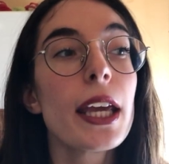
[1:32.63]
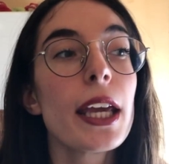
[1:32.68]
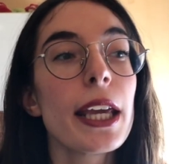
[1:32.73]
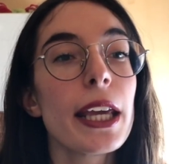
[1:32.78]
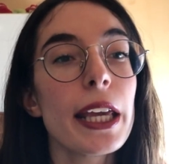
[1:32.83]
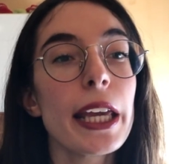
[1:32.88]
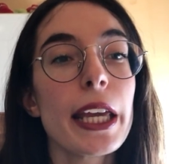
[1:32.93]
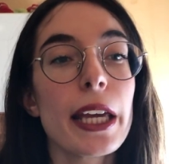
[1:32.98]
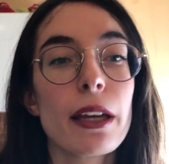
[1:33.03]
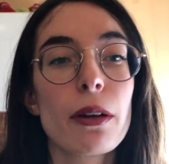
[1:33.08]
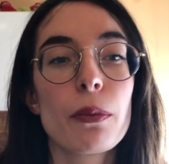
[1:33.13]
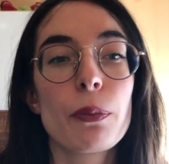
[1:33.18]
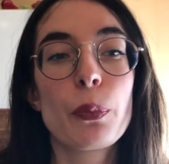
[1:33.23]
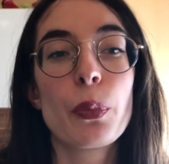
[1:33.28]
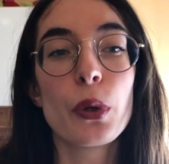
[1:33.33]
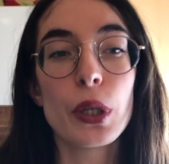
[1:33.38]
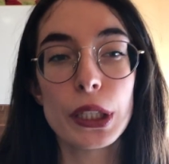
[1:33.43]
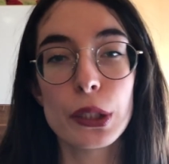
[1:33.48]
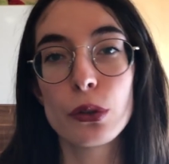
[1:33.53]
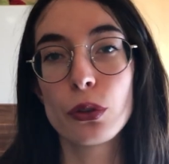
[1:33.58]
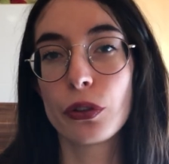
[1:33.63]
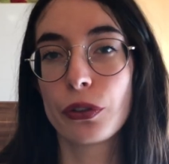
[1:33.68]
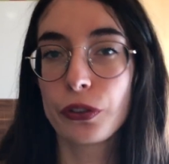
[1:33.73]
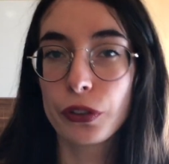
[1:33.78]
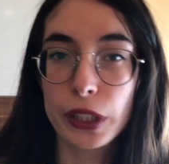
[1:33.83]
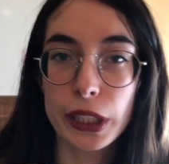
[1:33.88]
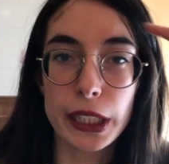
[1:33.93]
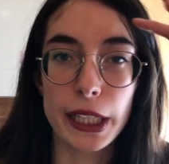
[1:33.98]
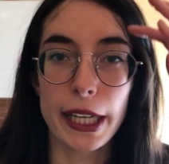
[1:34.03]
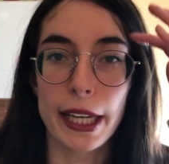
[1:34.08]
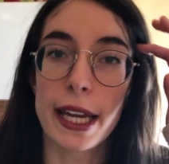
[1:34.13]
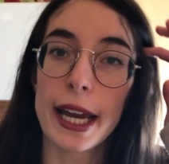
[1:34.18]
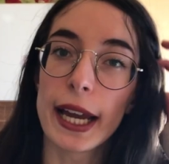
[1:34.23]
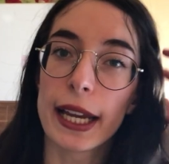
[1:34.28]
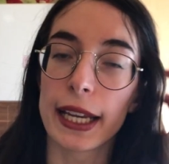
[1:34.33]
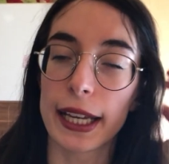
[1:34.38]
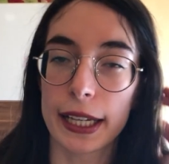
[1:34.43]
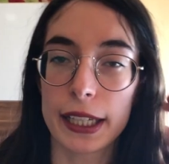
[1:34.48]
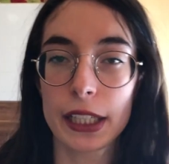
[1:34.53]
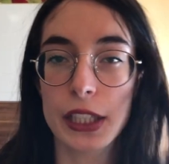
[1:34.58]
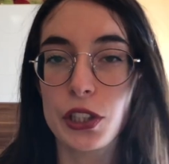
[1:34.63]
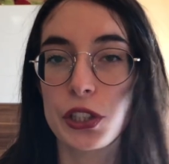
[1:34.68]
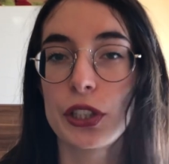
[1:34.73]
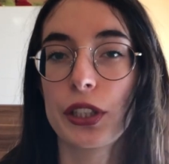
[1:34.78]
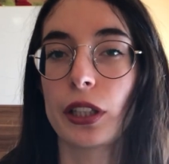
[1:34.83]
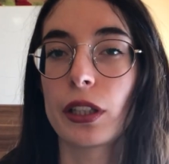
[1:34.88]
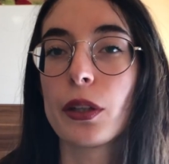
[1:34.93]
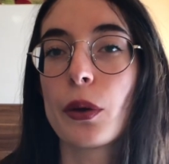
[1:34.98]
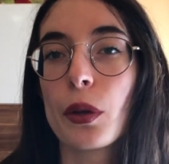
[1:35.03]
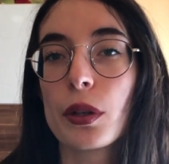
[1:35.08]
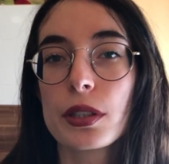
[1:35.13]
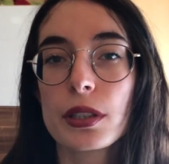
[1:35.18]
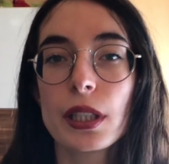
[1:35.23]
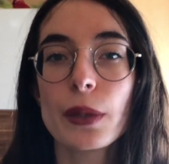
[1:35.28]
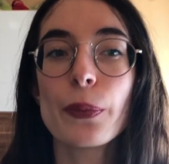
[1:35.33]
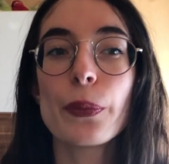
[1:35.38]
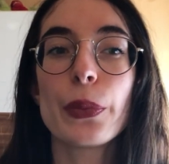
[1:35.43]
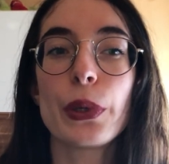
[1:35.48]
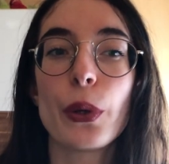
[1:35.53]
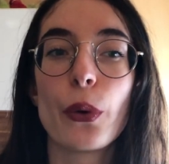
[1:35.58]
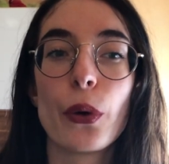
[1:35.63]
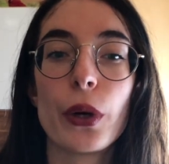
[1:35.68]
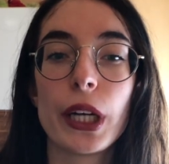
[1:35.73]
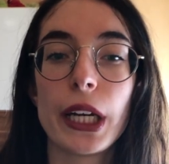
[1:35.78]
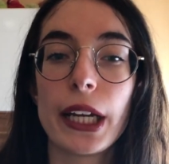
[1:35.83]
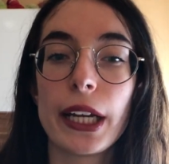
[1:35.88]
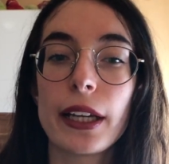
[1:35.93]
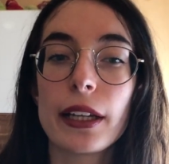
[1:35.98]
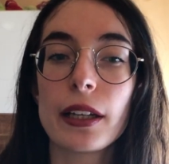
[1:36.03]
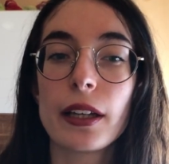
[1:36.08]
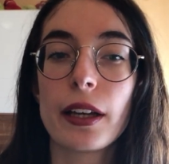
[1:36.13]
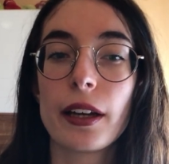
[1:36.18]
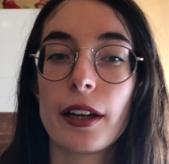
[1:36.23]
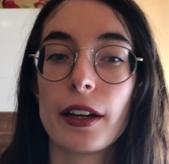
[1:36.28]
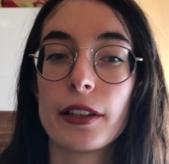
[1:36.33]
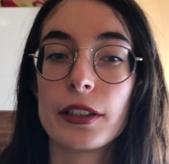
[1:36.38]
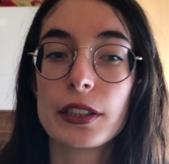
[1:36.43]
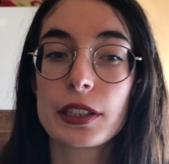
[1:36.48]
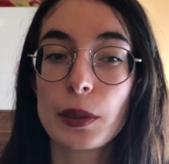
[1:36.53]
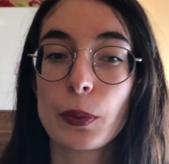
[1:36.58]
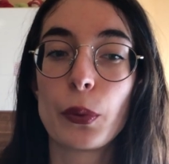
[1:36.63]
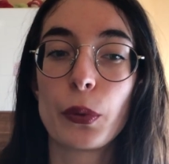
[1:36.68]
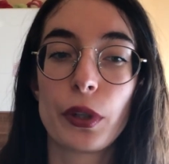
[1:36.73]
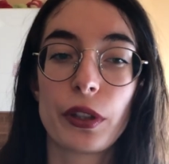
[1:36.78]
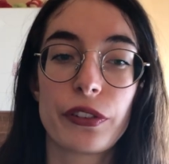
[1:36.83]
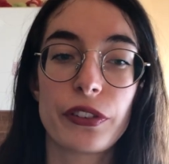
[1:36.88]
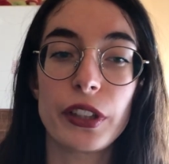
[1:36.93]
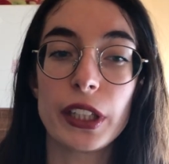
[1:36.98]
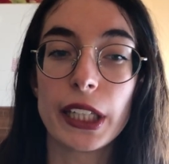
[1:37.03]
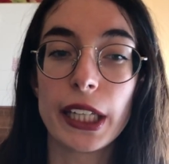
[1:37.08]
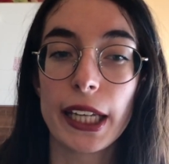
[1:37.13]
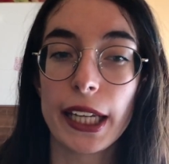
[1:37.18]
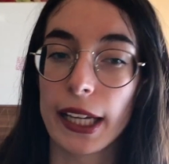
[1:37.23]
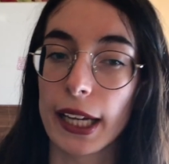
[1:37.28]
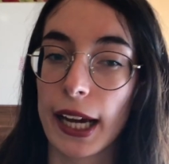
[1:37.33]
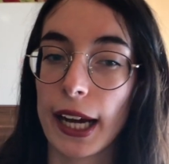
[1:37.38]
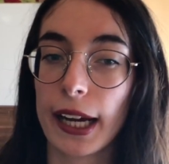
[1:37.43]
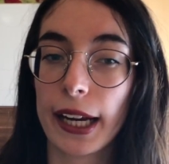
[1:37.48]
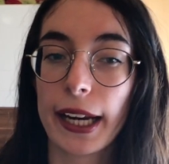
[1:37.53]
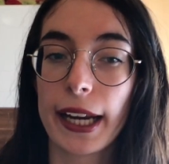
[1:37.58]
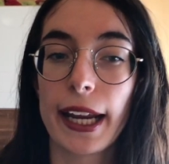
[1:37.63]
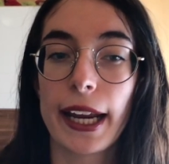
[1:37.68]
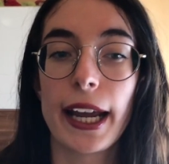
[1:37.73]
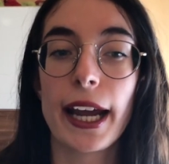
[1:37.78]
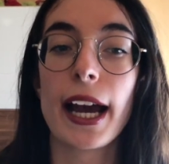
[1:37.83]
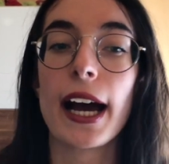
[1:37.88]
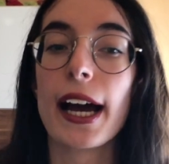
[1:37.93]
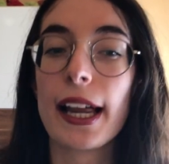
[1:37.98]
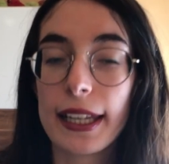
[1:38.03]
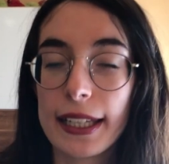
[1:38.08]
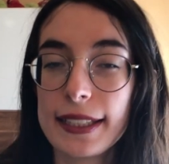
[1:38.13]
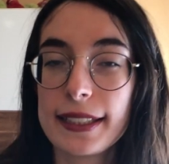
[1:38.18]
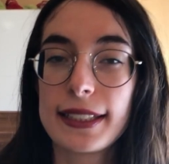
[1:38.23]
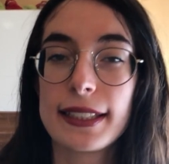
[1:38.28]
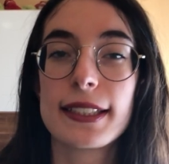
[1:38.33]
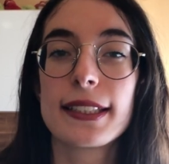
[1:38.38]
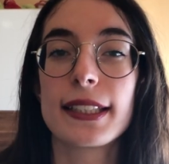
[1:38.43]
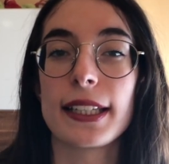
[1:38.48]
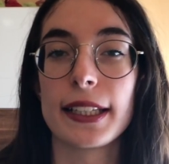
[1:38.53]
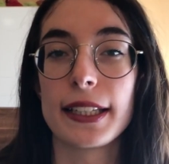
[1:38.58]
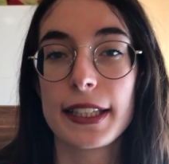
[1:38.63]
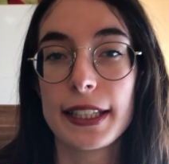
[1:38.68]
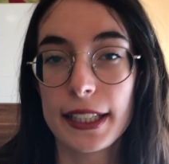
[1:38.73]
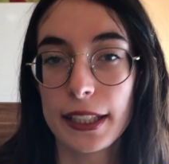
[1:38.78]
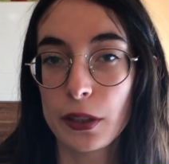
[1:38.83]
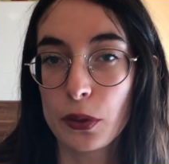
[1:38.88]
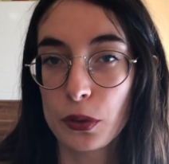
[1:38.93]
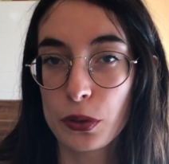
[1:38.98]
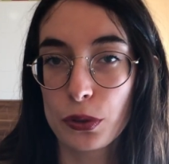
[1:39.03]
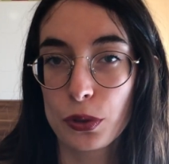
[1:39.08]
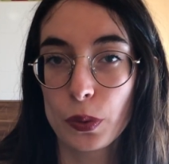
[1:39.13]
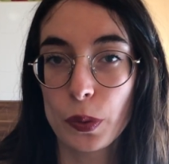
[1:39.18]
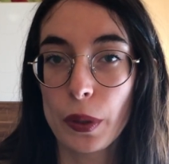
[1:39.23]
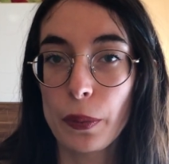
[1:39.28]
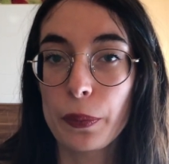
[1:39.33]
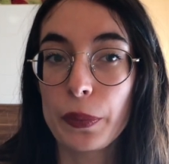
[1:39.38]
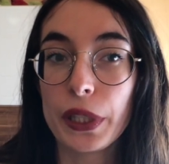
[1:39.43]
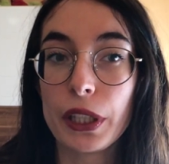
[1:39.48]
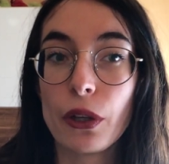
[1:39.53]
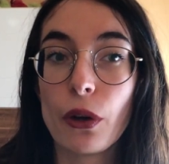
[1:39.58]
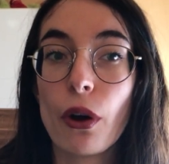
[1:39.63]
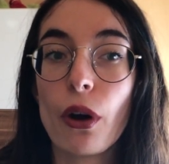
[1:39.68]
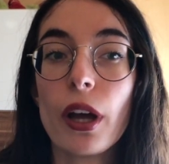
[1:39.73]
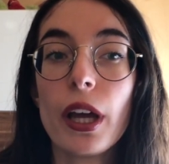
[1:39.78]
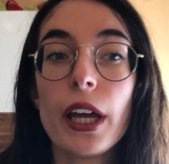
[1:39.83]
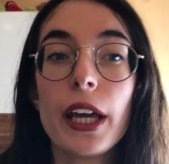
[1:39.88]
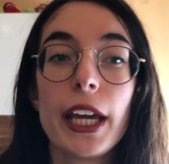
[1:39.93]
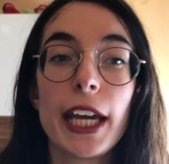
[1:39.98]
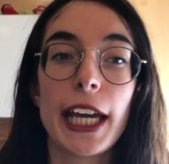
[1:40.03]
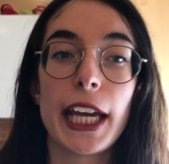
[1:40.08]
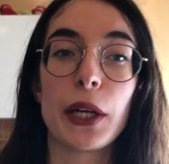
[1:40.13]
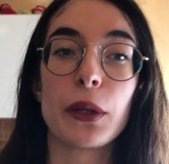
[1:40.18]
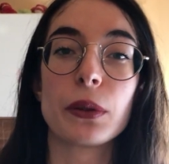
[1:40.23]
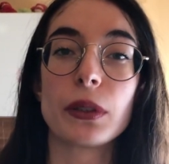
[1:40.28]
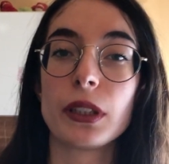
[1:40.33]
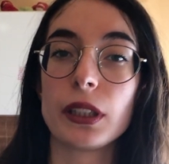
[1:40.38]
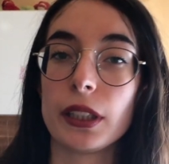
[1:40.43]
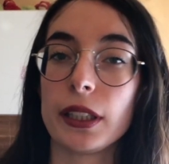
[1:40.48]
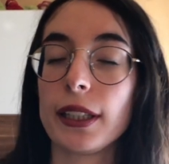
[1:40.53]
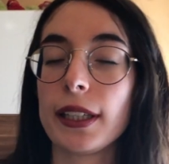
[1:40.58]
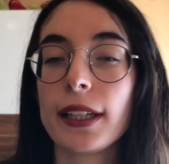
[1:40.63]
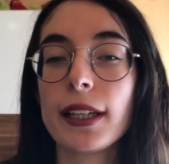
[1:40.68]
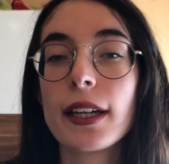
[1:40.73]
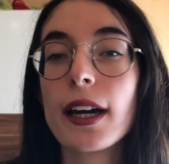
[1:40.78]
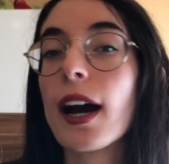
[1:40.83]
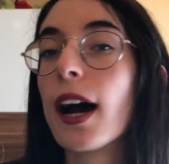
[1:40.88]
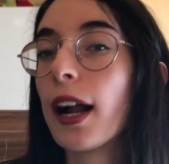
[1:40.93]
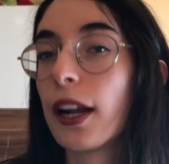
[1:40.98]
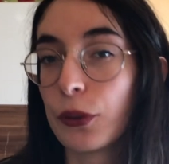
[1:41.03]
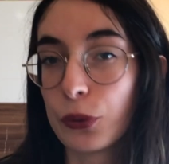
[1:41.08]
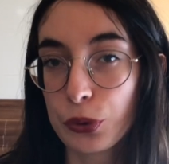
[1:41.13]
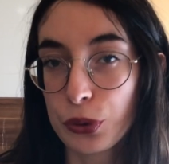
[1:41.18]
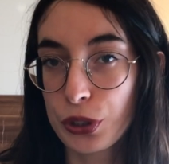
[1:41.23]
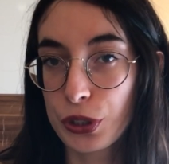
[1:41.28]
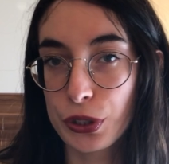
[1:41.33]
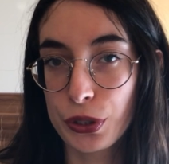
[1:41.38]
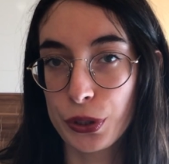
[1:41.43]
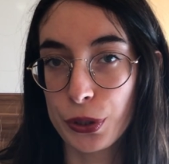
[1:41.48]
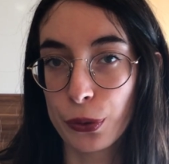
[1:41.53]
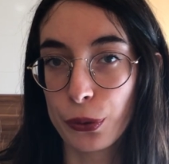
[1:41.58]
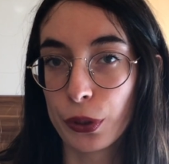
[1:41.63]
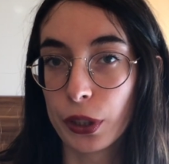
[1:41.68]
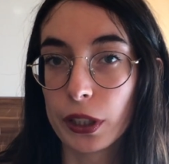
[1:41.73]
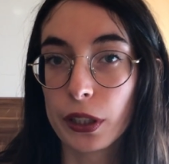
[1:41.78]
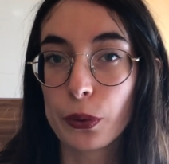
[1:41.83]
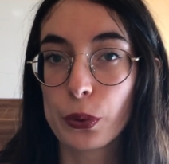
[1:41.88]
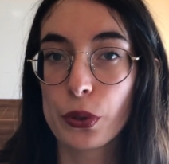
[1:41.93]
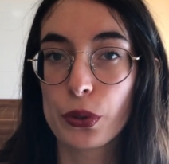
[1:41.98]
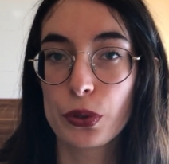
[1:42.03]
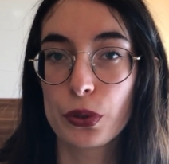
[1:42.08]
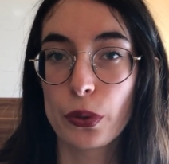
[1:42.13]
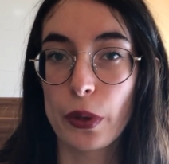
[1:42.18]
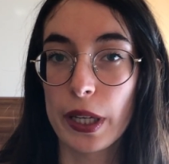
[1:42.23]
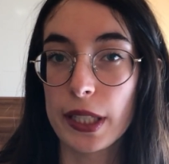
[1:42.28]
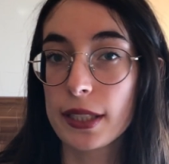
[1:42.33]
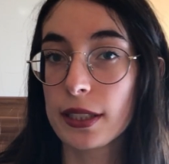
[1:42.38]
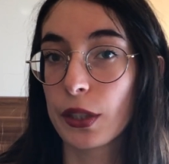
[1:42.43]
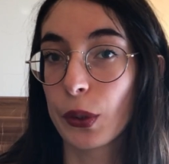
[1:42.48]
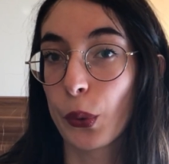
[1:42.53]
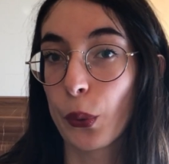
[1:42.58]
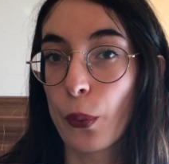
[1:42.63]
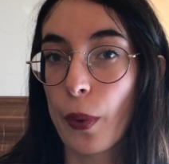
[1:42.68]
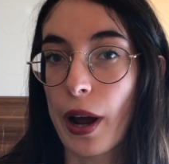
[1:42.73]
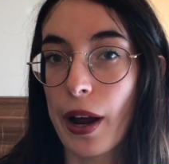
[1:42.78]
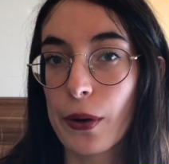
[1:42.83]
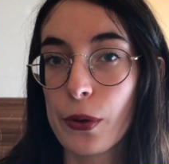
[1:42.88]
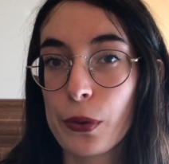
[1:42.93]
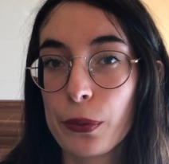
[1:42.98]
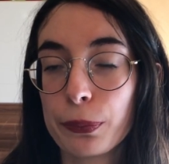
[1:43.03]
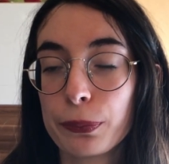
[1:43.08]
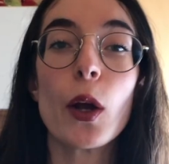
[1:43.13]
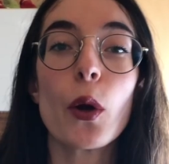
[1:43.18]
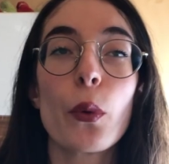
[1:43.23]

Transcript: e ponendo fine alla crescita di questo embrione eh, si pone fine anche all'esistenza di questo bambino e quindi all'uccisione di questo essere umano.